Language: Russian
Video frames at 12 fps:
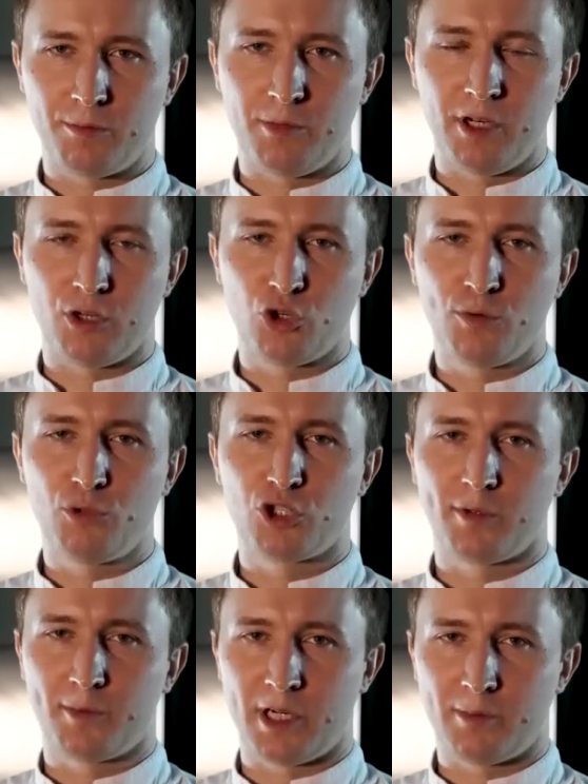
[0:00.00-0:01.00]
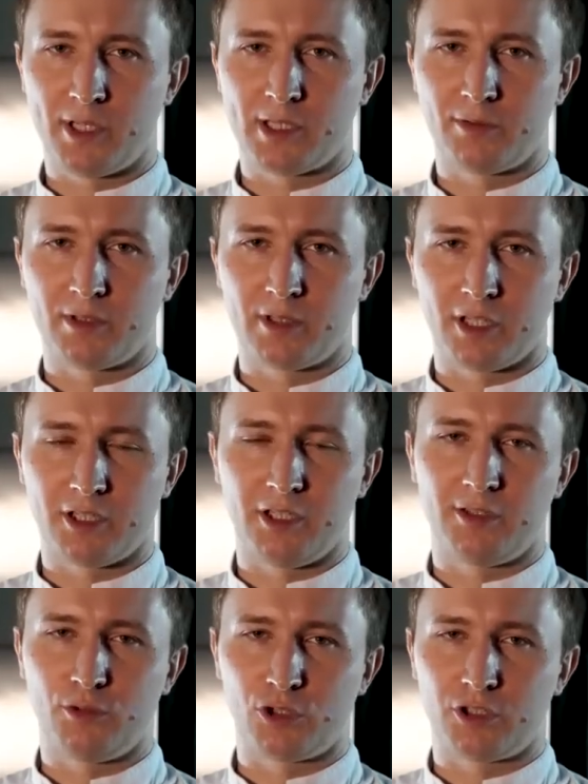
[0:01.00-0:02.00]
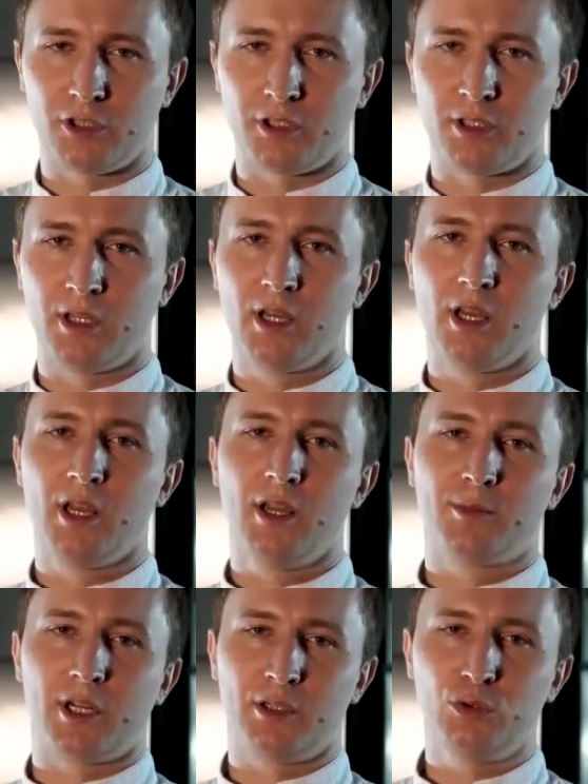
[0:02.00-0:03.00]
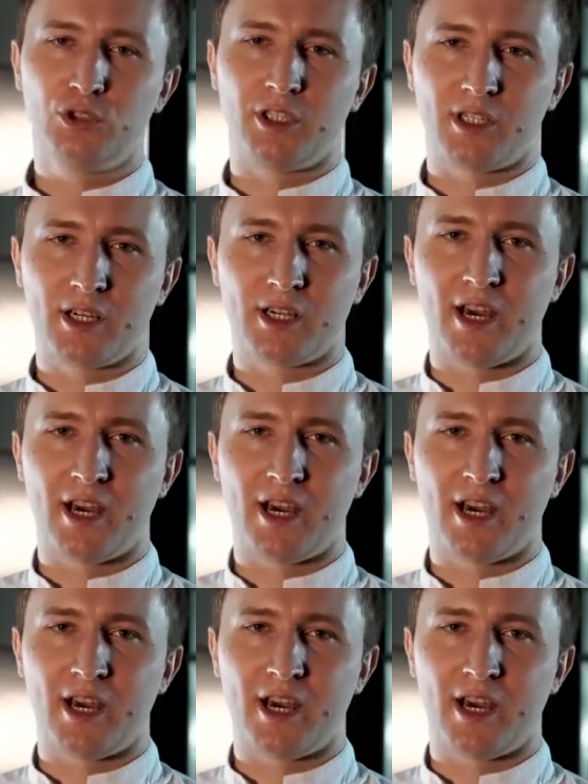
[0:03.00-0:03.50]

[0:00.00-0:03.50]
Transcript: мы легко можем обрабатывать такие твердые продукты, как